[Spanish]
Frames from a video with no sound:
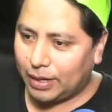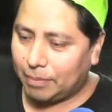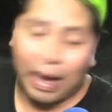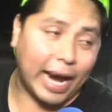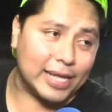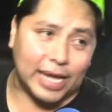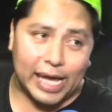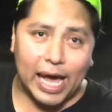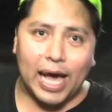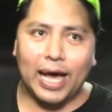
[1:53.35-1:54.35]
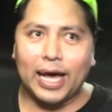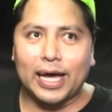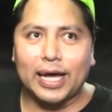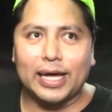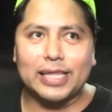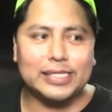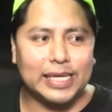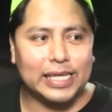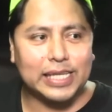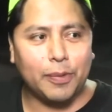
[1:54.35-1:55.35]
Me encantaría
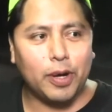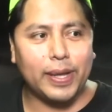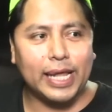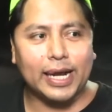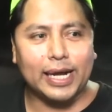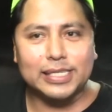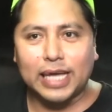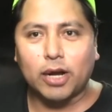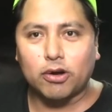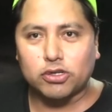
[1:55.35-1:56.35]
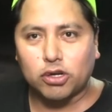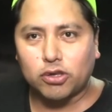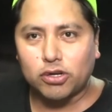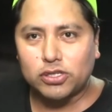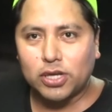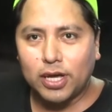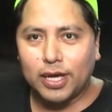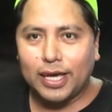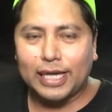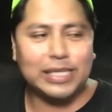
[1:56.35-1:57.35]
decirles que vuelvan a regresar con nosotros.
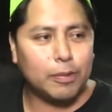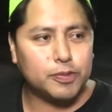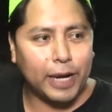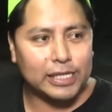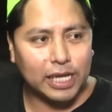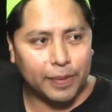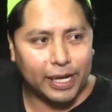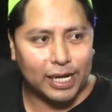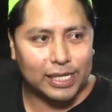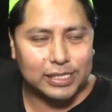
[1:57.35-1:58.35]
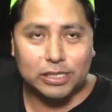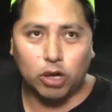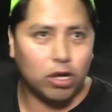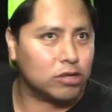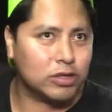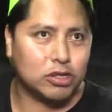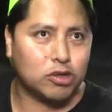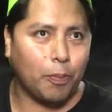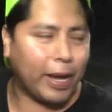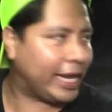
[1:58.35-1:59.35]
Estamos para servirles, todos nuestros
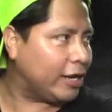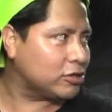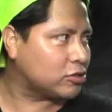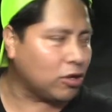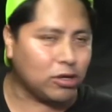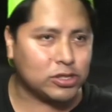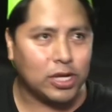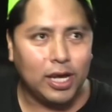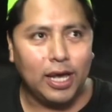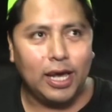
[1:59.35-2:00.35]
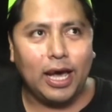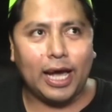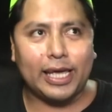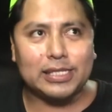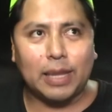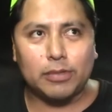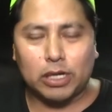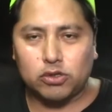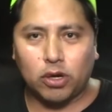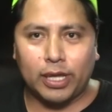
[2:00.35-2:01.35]
compañeros, todos aquí estamos a
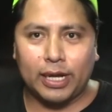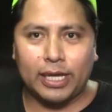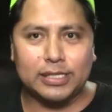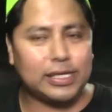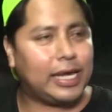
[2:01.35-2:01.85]
sus órdenes.